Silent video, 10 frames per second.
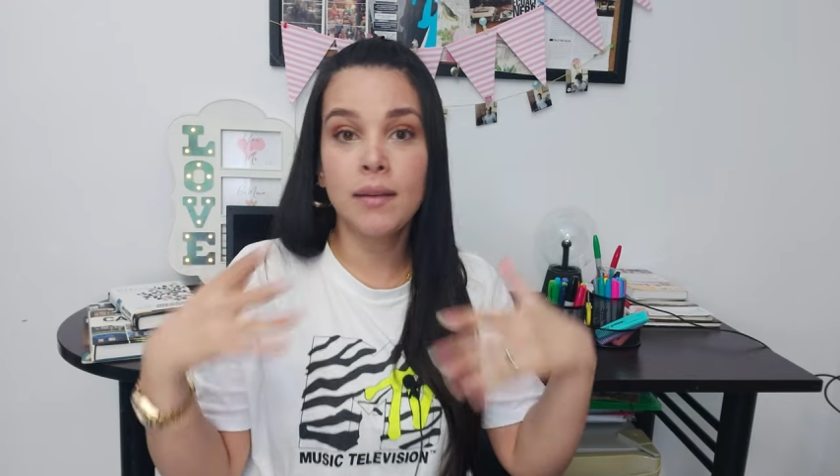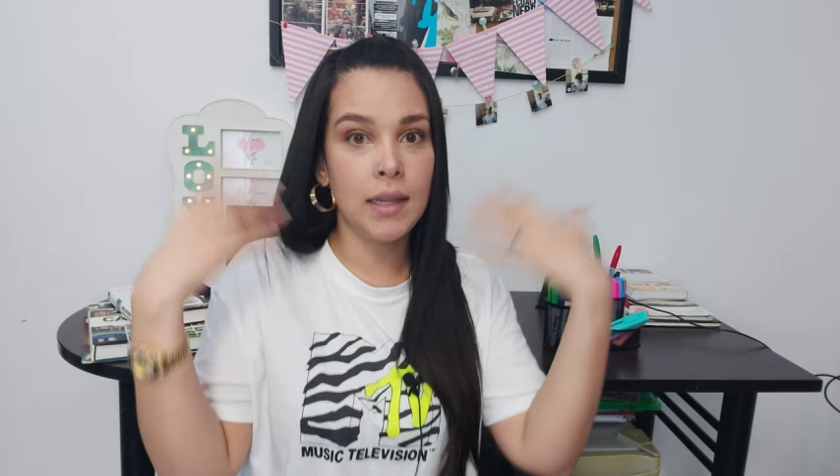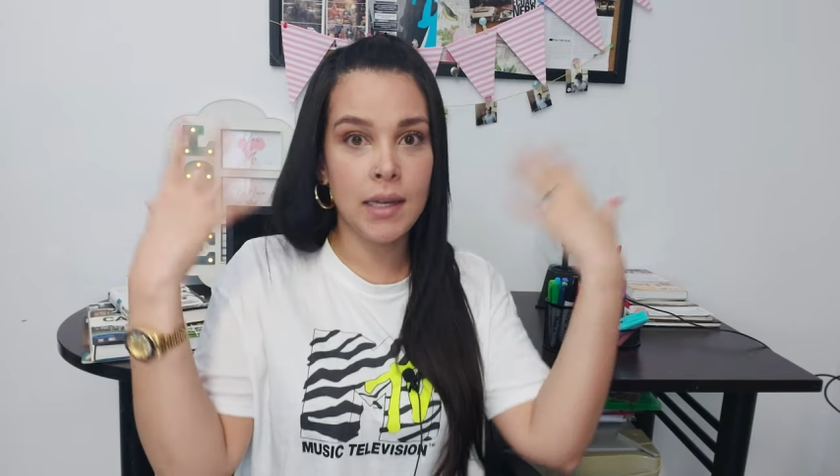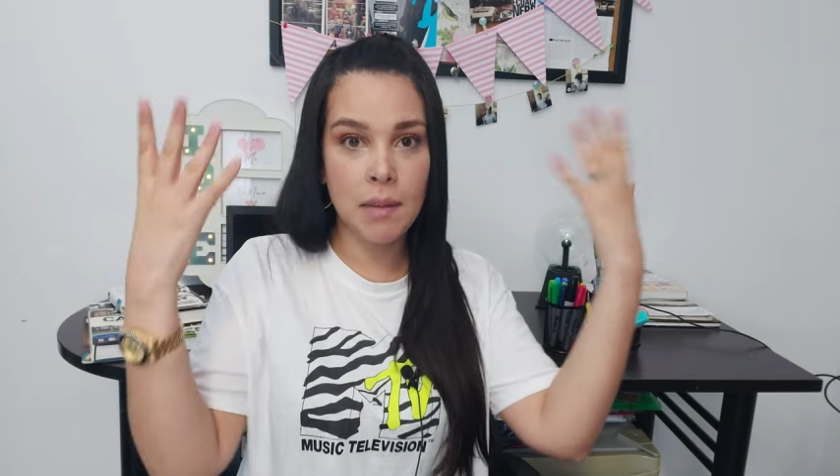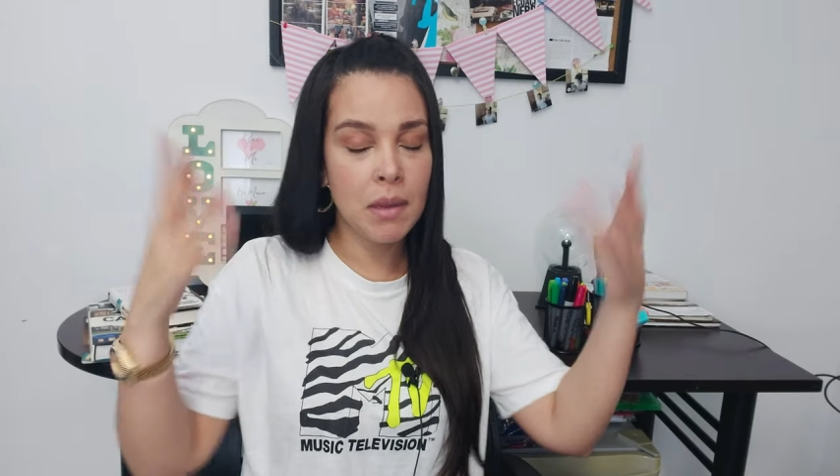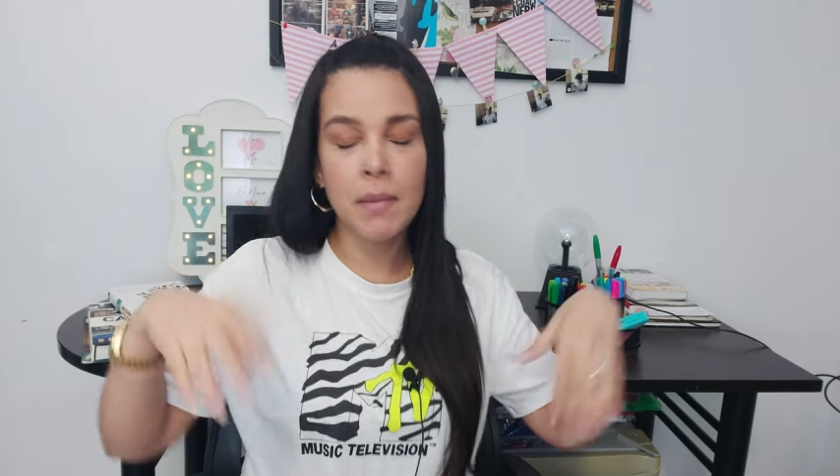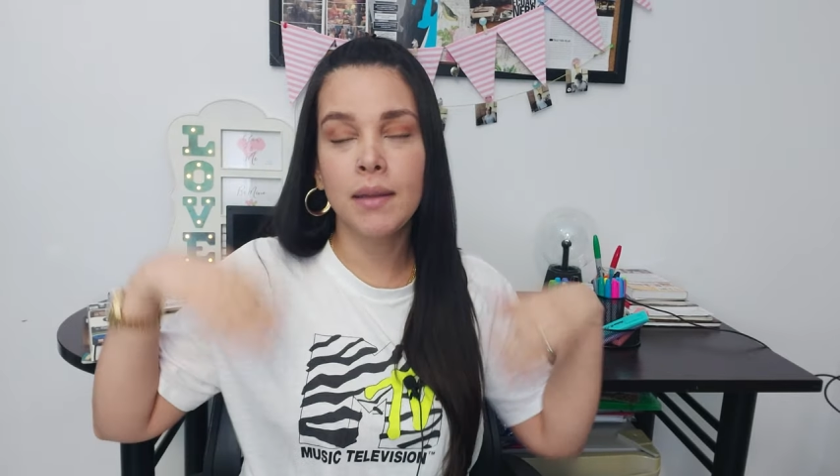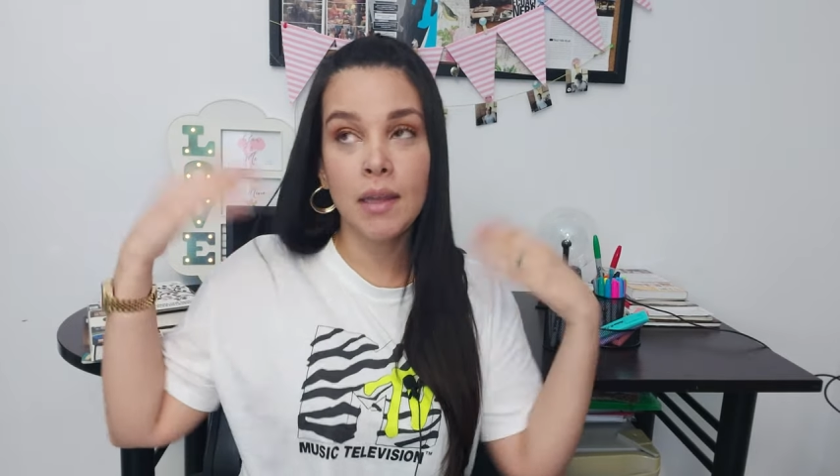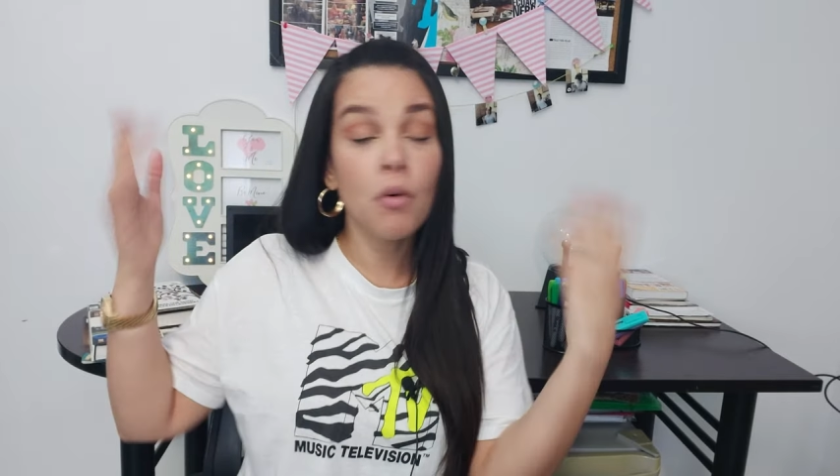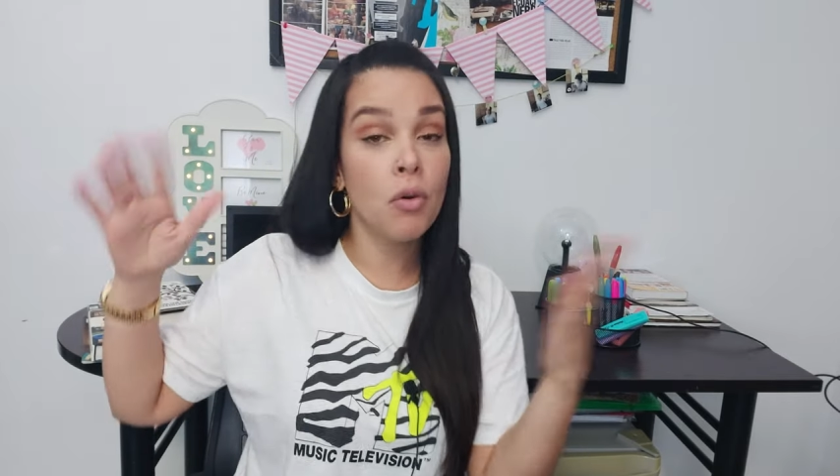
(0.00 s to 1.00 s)
tenía en mi
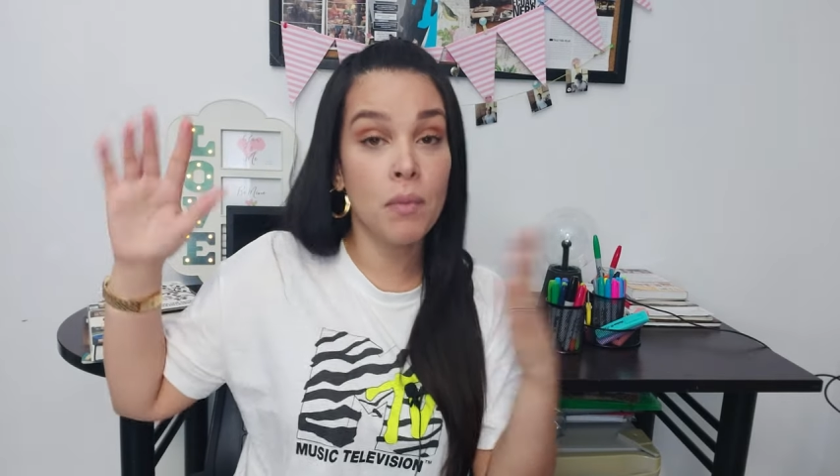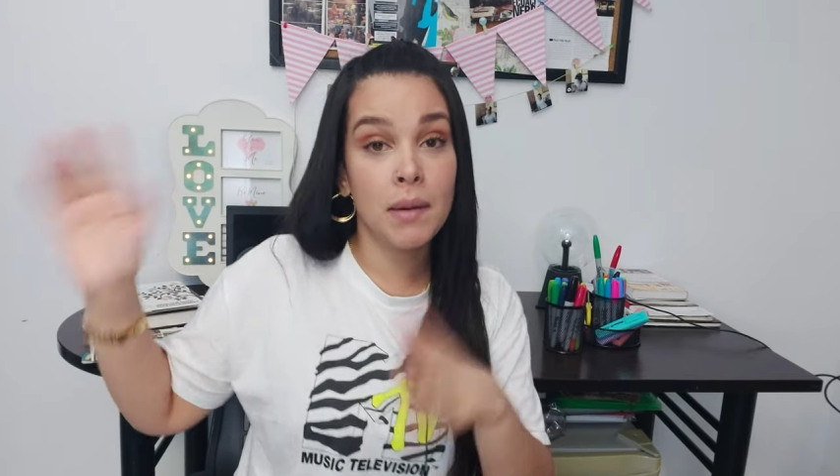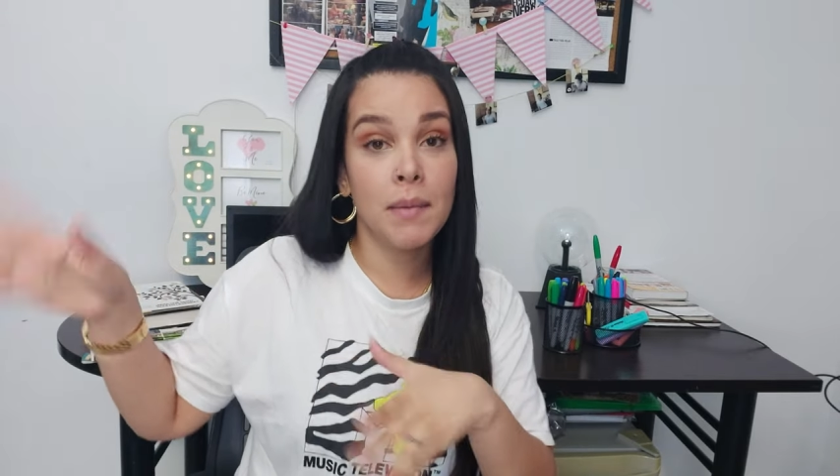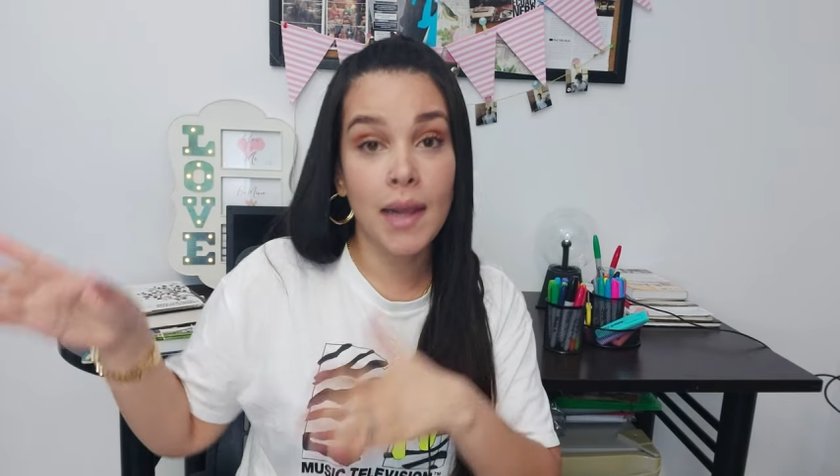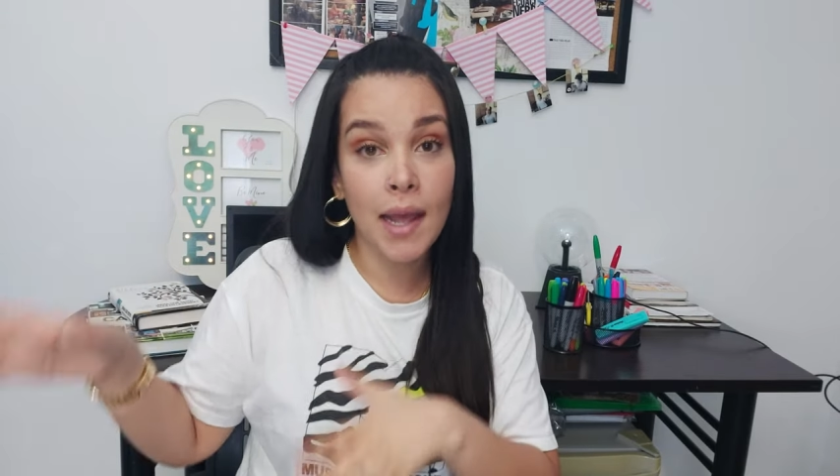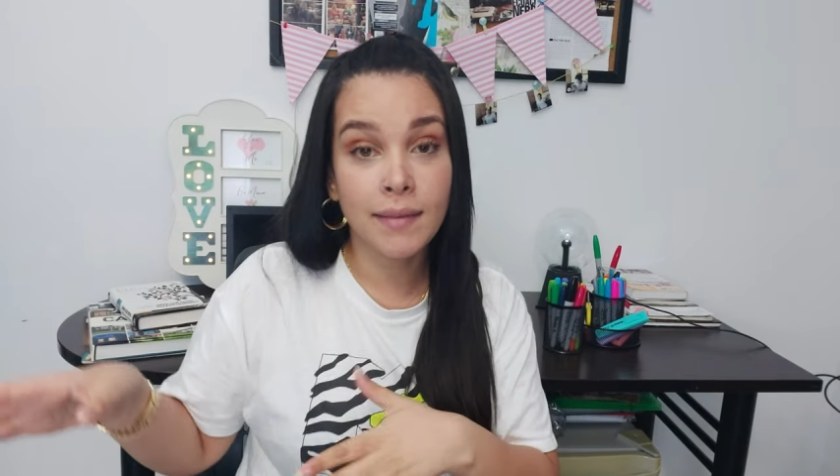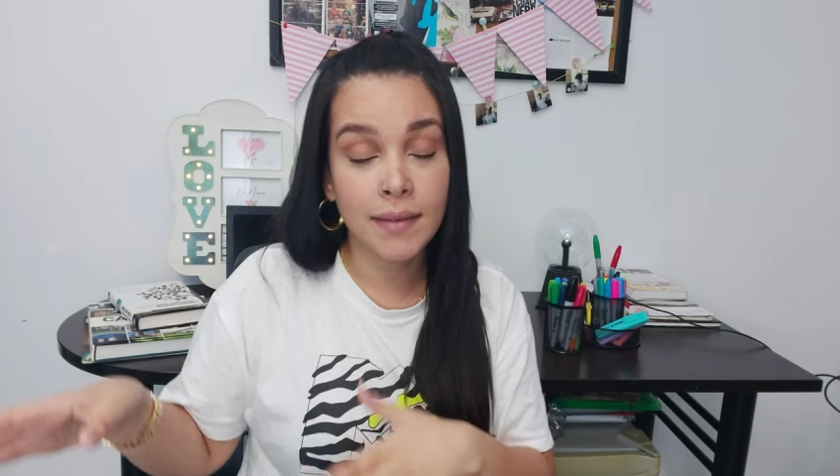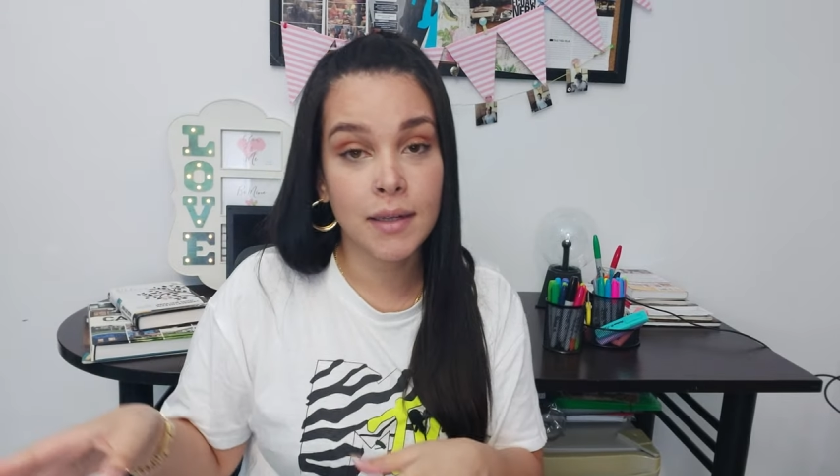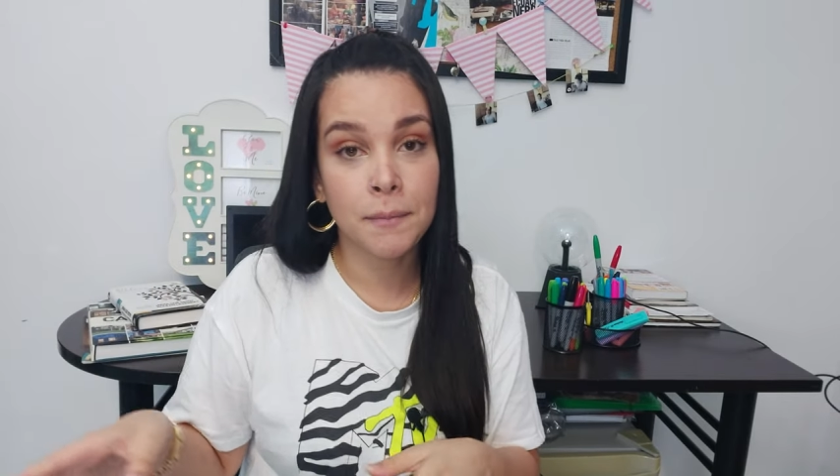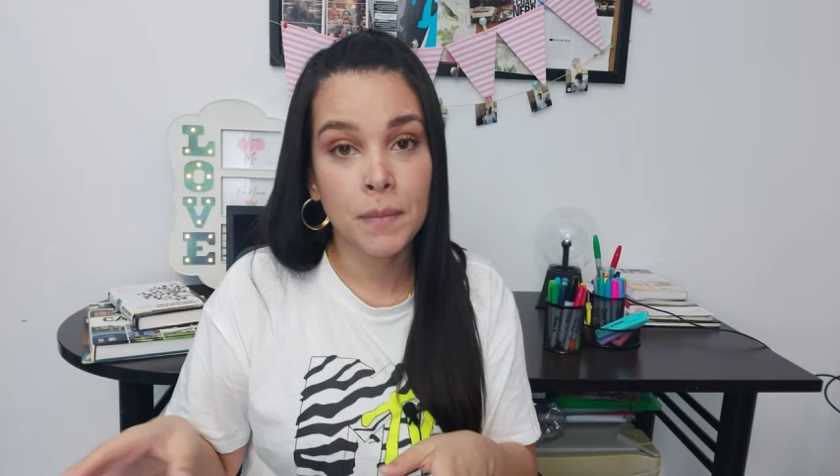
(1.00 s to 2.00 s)
mente volvérmelas a
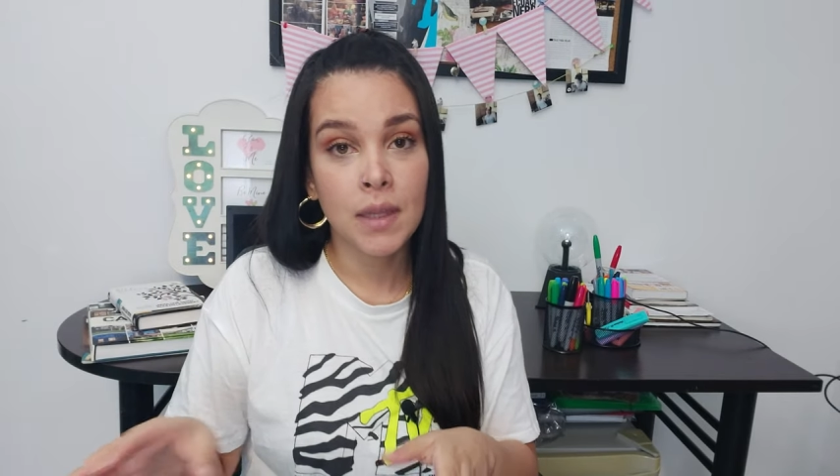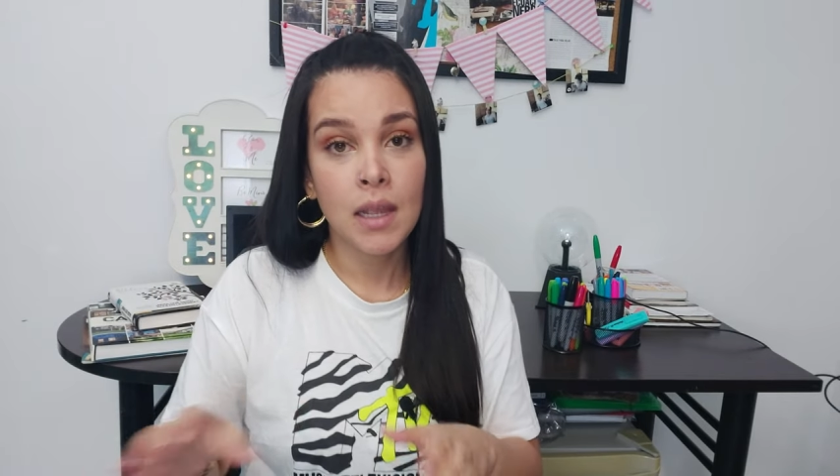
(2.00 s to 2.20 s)
hacer.